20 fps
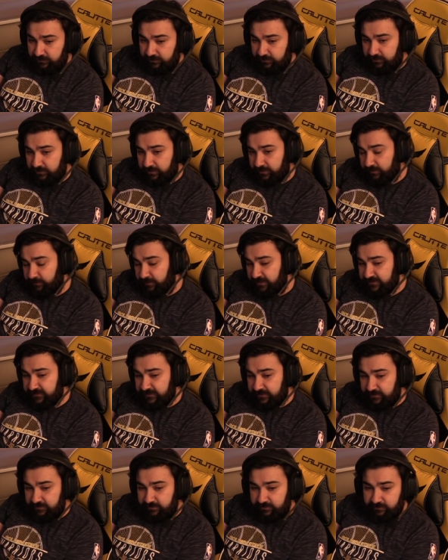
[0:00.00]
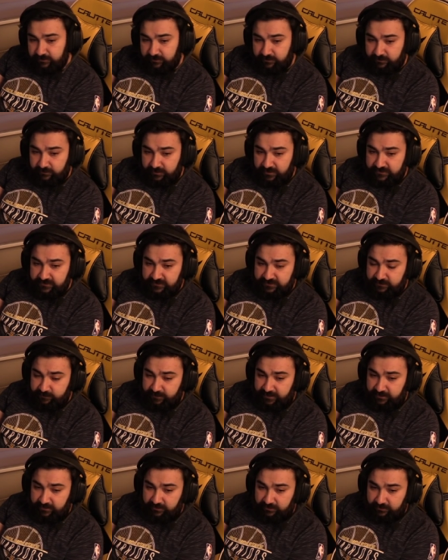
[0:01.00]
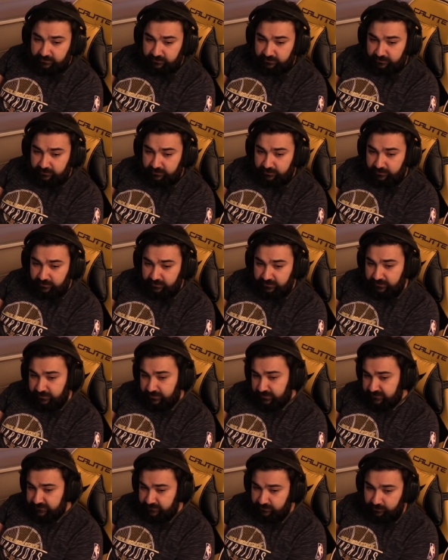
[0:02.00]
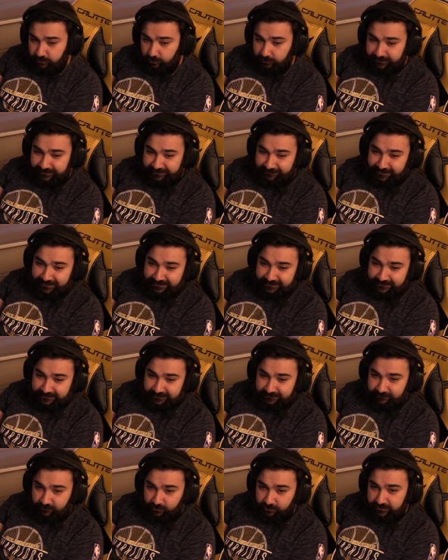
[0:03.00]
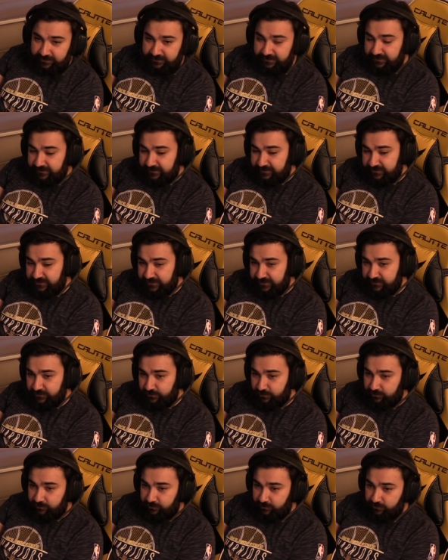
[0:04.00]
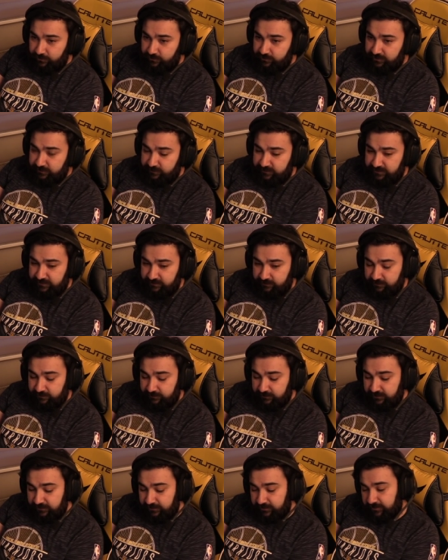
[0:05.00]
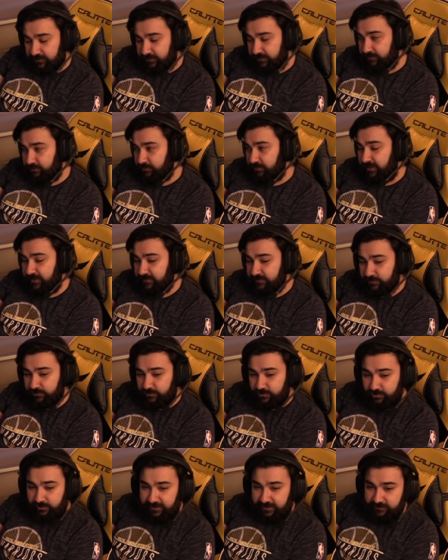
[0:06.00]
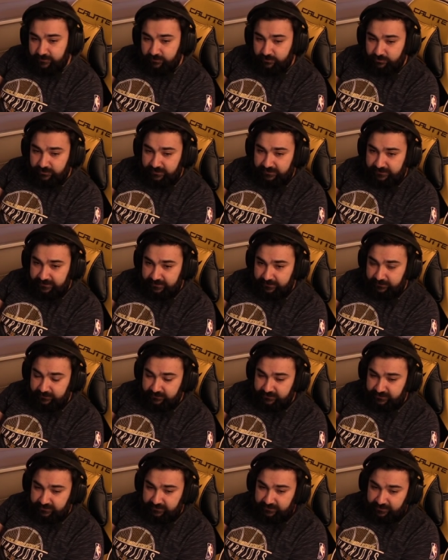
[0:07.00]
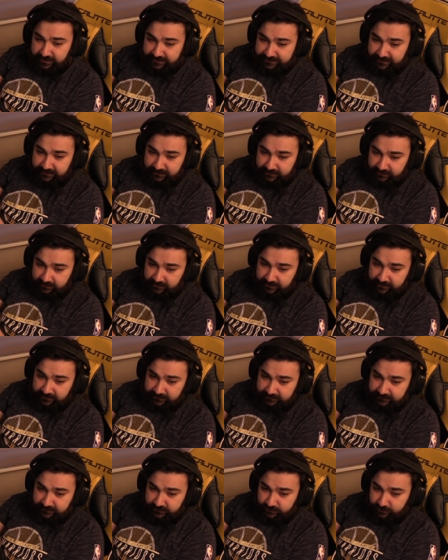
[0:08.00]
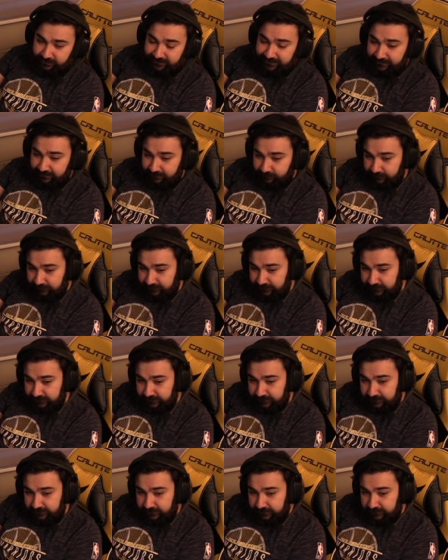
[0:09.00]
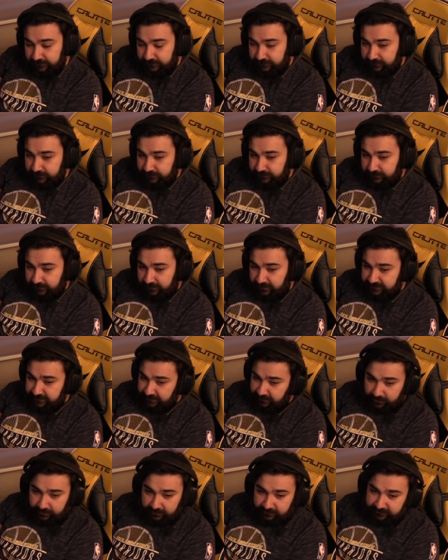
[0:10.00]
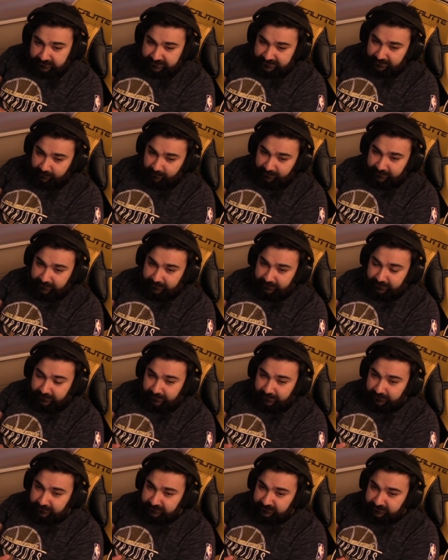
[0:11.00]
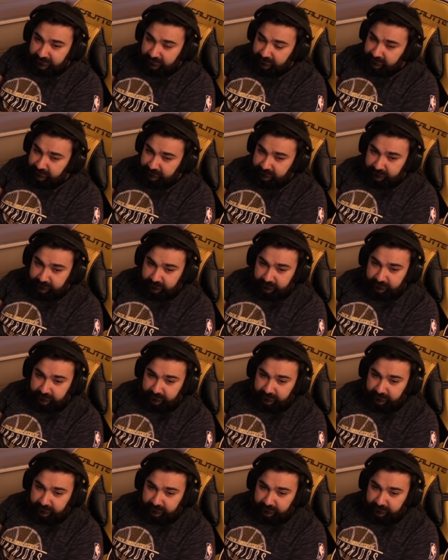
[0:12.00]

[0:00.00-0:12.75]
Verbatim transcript: Hani maçların Magic Spell Increase scrollları var. Warrior'lara da şey istiyor oyuncularımız dedim. Ee, lunar Totu, Solar Totu ya da şey atak kanadını istiyorlar dedim. Atak kanadı istemek yerine şey dedi.